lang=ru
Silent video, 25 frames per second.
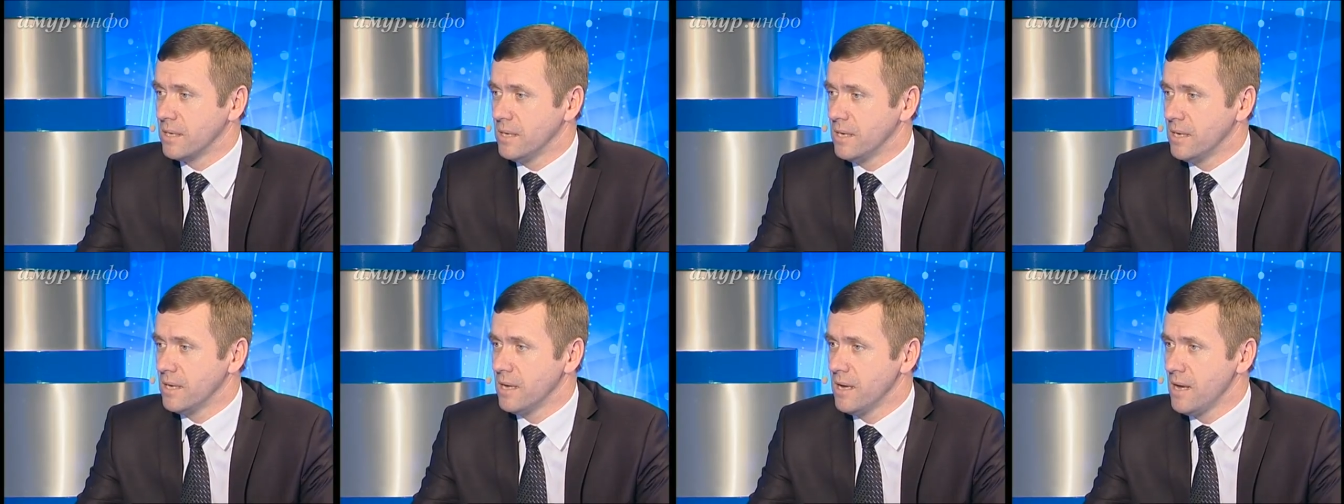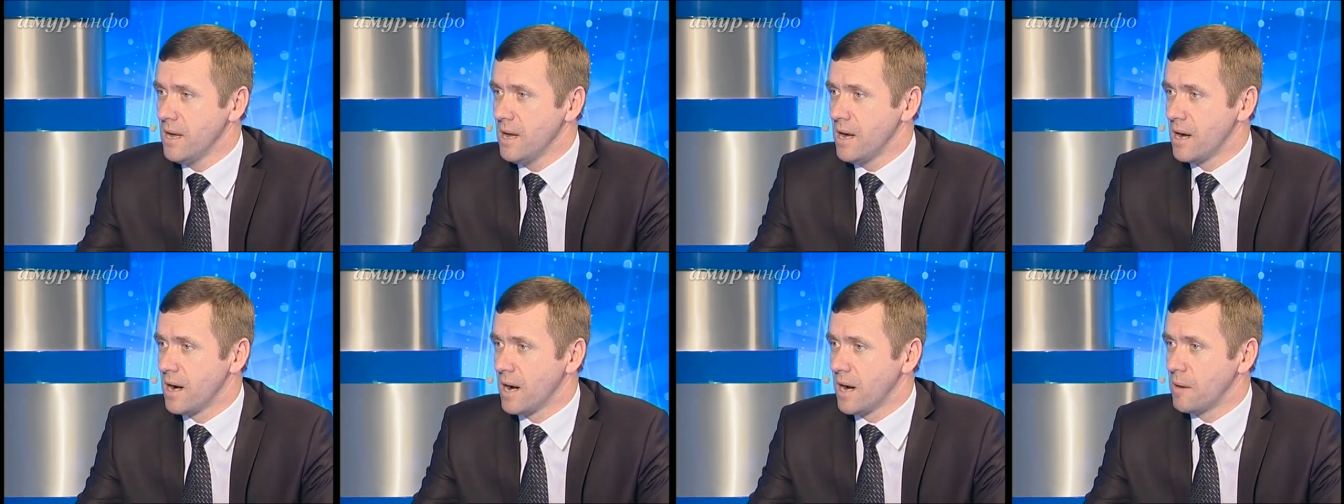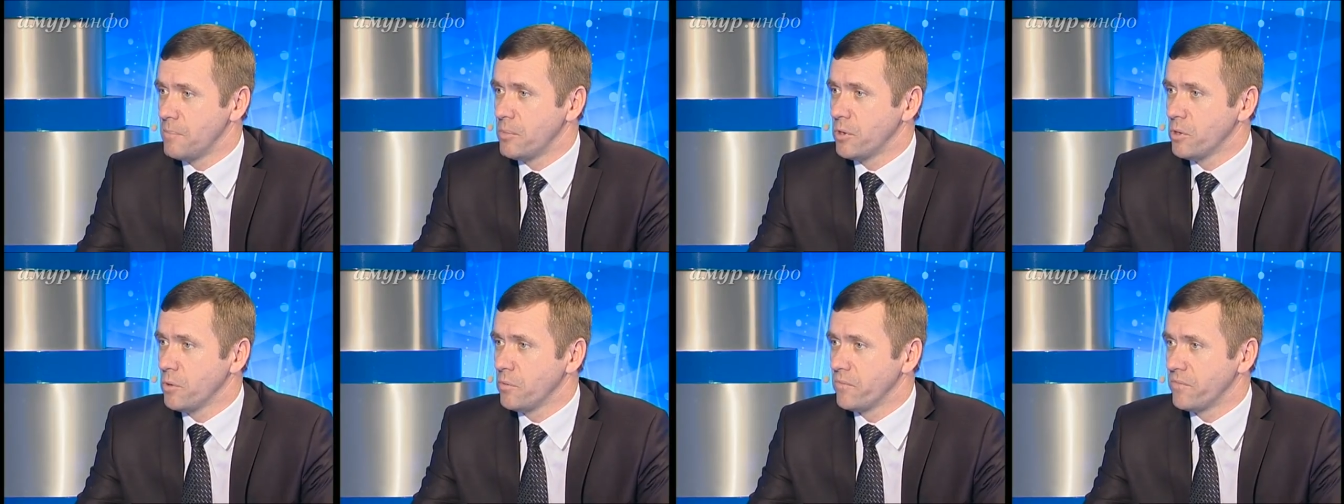и
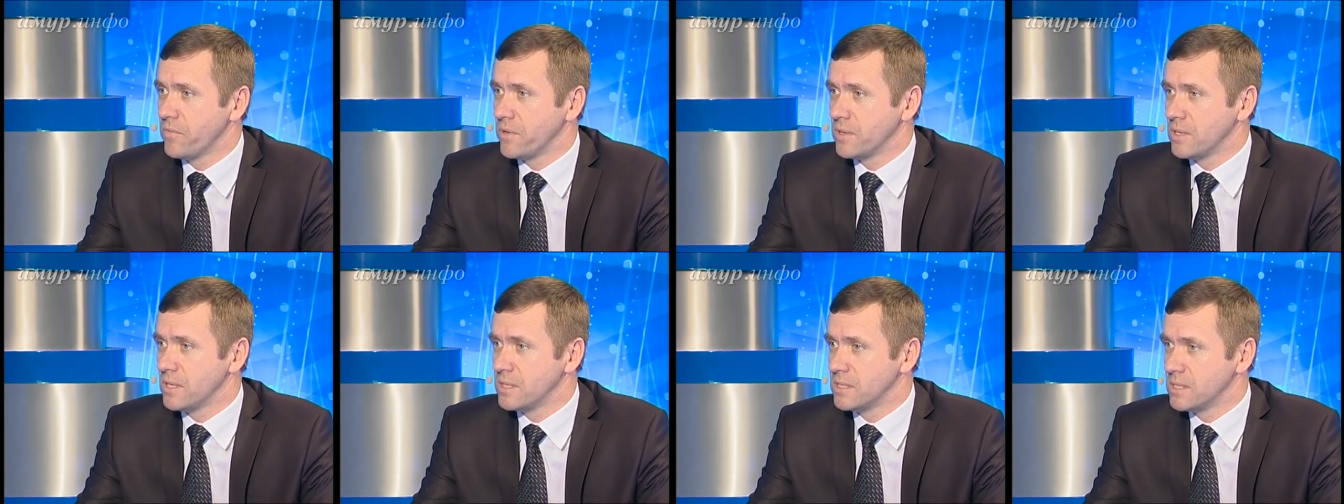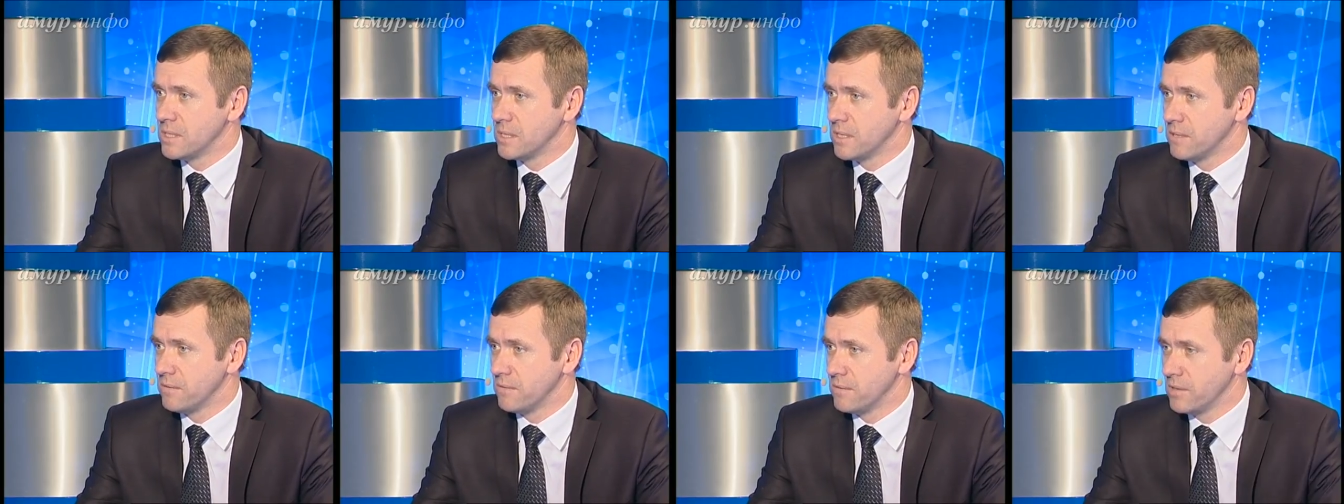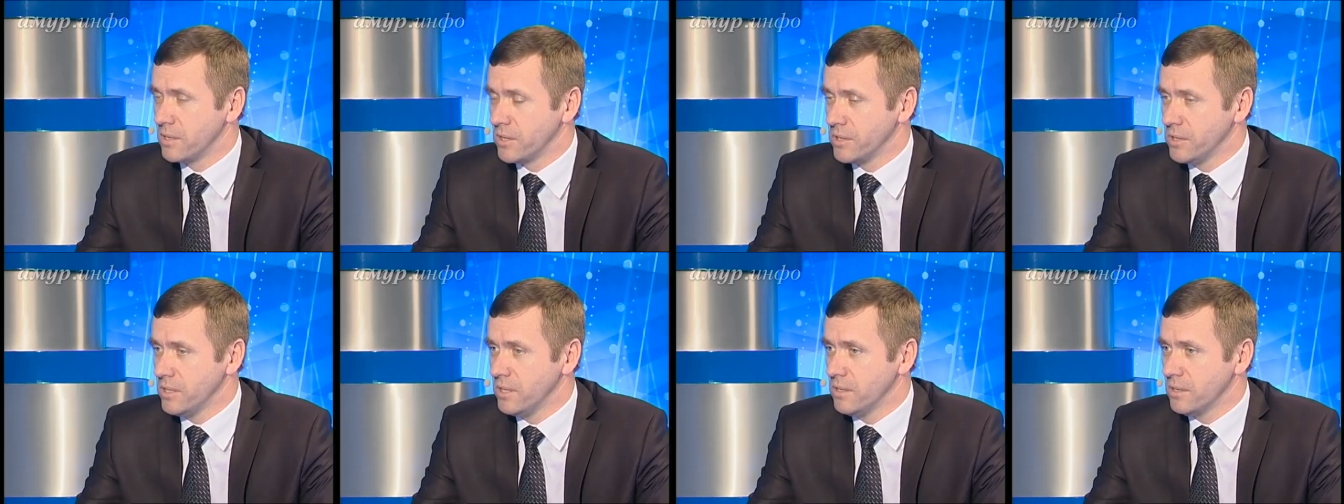объем
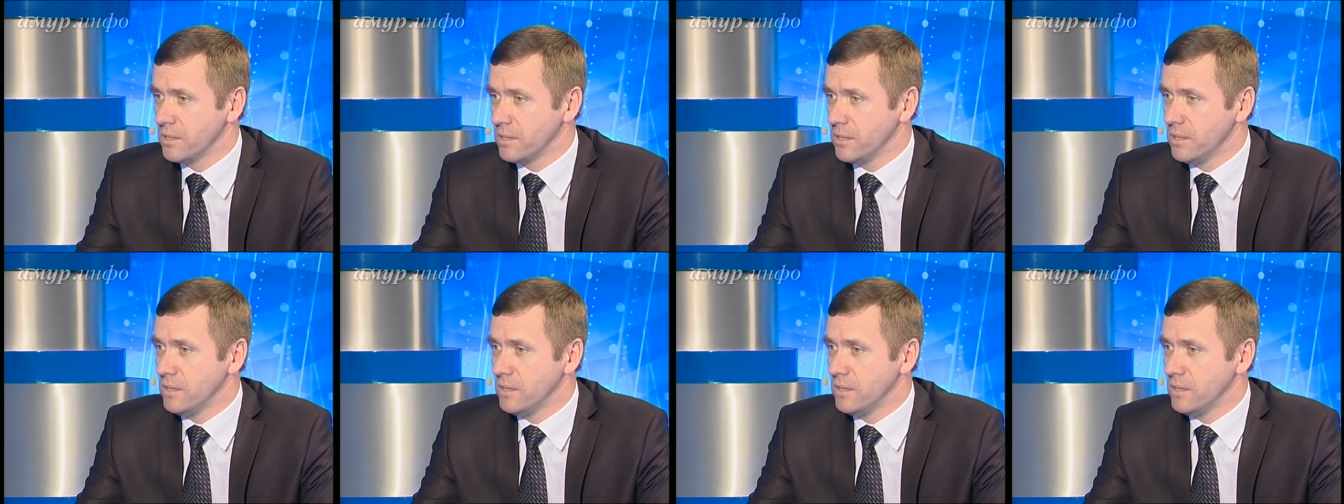финансирования НИР,